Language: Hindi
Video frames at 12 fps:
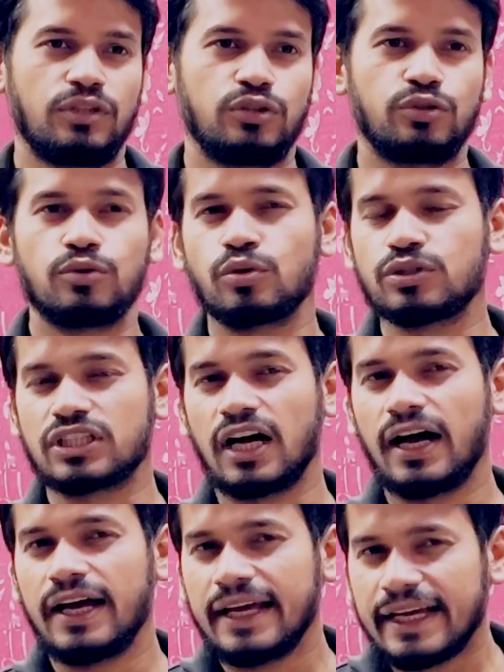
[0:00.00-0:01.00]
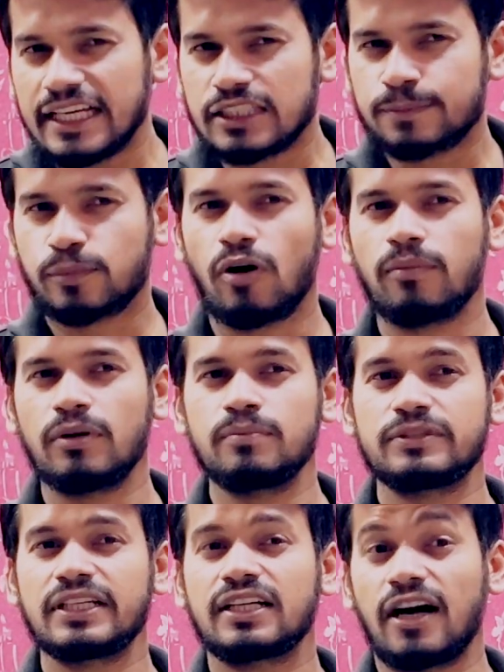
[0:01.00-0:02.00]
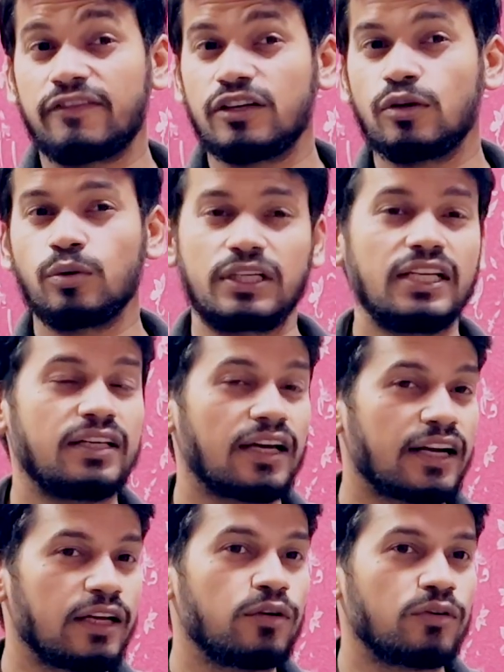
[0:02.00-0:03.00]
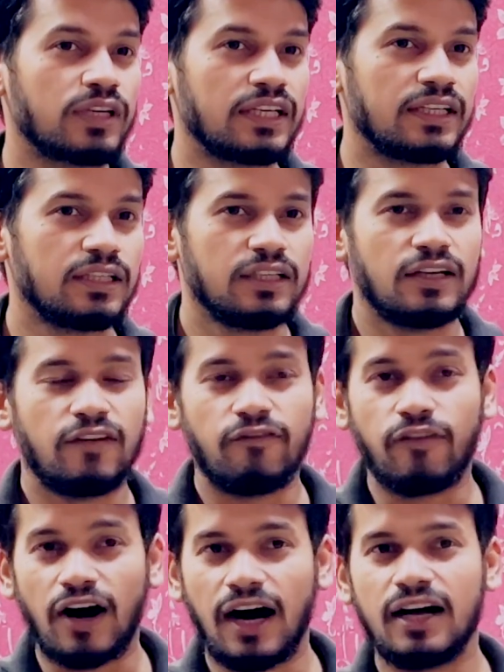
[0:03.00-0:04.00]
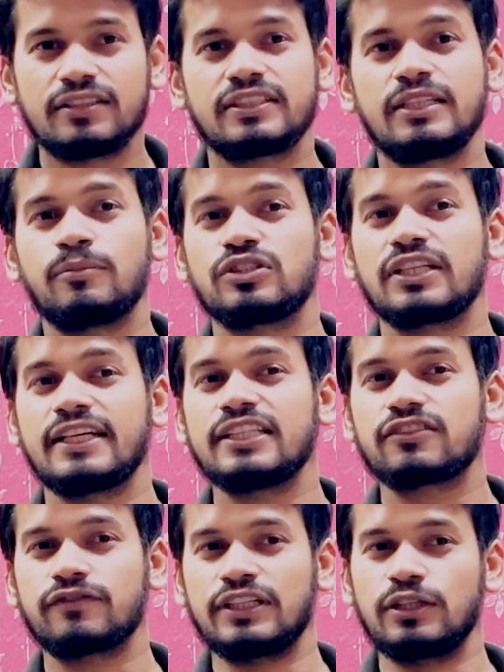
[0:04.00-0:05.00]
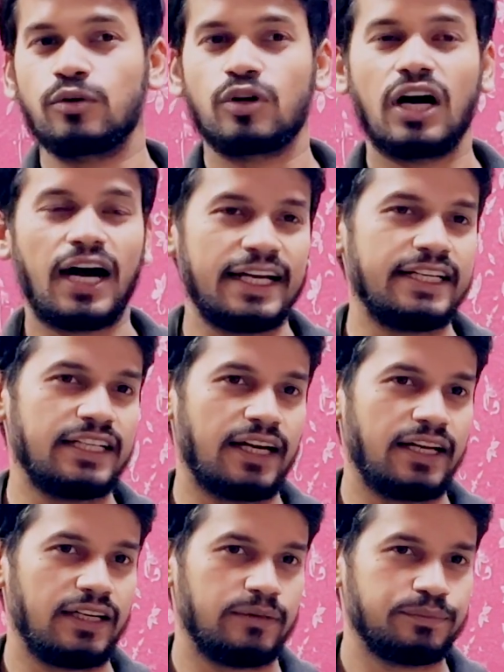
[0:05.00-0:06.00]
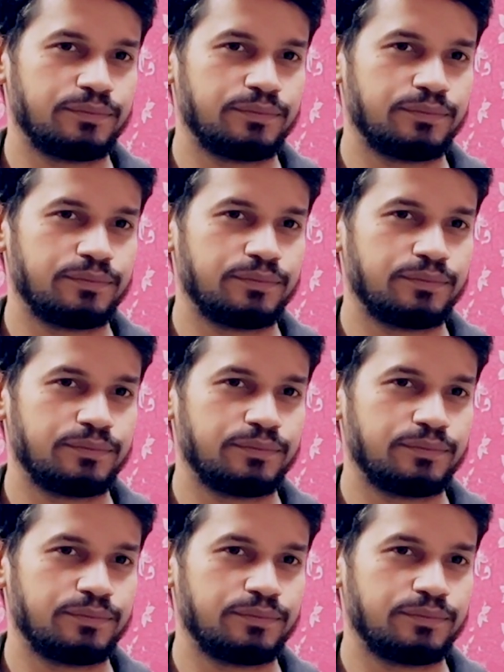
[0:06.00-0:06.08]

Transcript: तो सोचा इस प्रॉब्लम से काफ़ी लोग डील कर रहे होंगे वहाँ से मुझे इस वीडियो का आइडिया आया